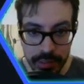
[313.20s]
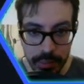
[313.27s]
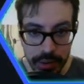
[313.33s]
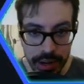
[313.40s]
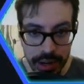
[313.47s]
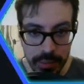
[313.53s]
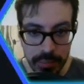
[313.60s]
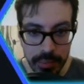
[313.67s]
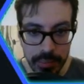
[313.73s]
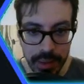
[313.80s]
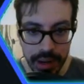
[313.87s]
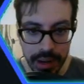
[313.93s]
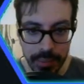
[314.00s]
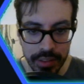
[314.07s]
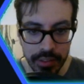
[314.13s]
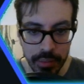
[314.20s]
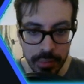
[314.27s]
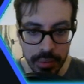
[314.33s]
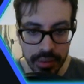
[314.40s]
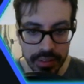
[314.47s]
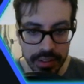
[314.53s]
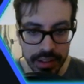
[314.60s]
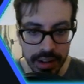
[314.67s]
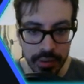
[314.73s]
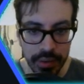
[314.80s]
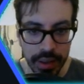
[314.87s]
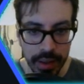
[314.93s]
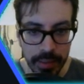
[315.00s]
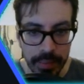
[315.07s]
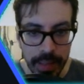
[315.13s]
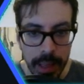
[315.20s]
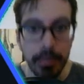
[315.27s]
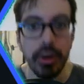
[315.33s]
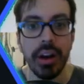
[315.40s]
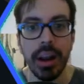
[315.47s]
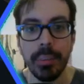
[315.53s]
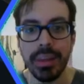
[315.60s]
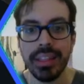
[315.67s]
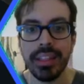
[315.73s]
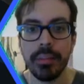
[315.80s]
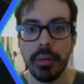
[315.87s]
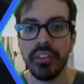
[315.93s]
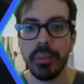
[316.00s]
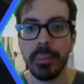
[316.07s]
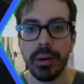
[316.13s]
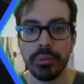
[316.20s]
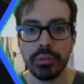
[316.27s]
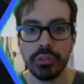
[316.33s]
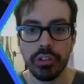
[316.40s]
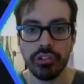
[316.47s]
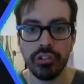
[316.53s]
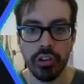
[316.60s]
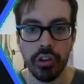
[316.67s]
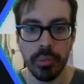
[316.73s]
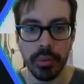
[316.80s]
raga, mamma mia, nella Pixelmon pure è stata un'agonia. Però nella Pixelmon farmavo tutto il giorno come uno